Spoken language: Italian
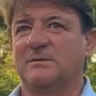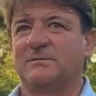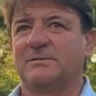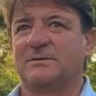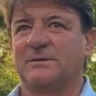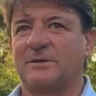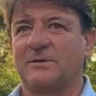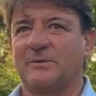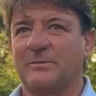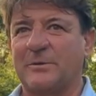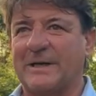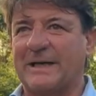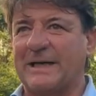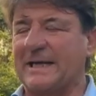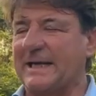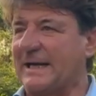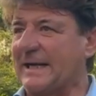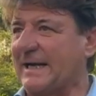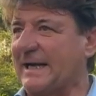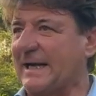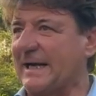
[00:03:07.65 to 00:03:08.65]
siamo
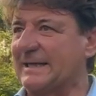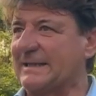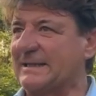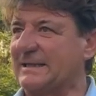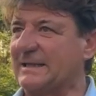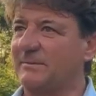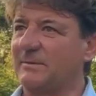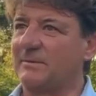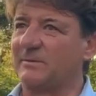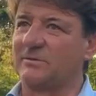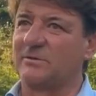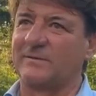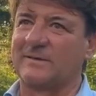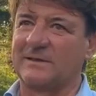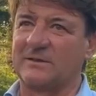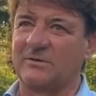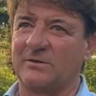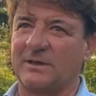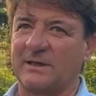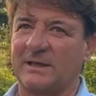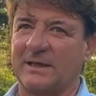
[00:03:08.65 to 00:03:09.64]
ricaricati, abbiamo
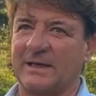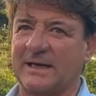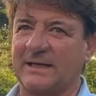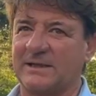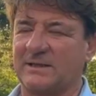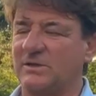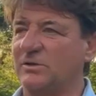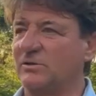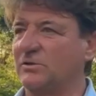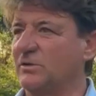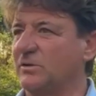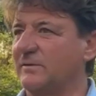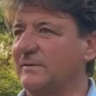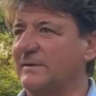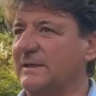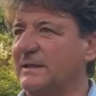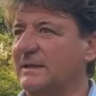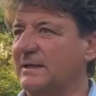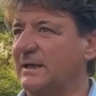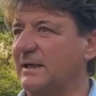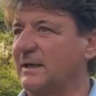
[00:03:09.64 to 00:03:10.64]
trovato dei ragazzi
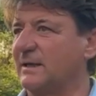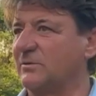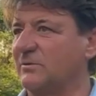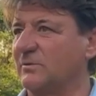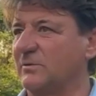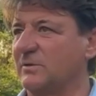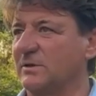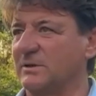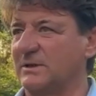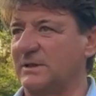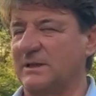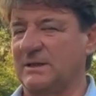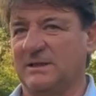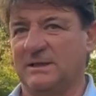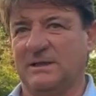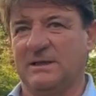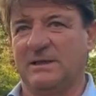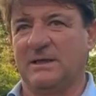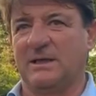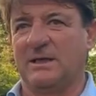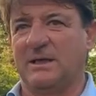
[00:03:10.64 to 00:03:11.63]
giovani,
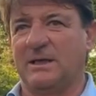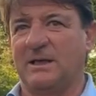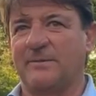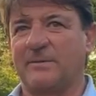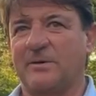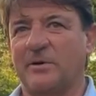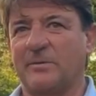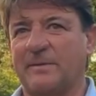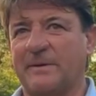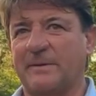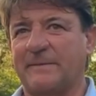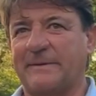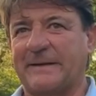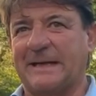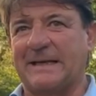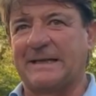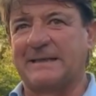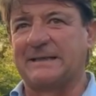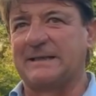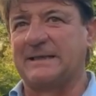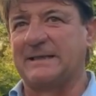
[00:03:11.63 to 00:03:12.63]
talentuosi li abbiamo
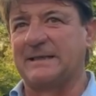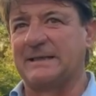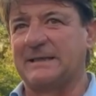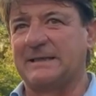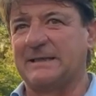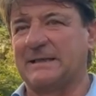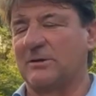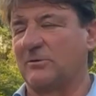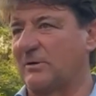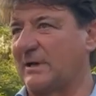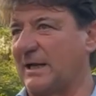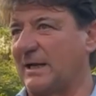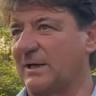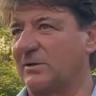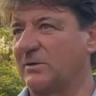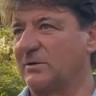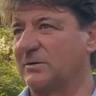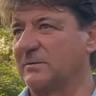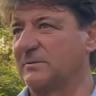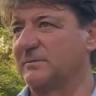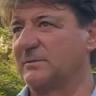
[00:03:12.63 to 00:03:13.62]
preparati da un
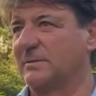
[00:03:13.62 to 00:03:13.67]
anno,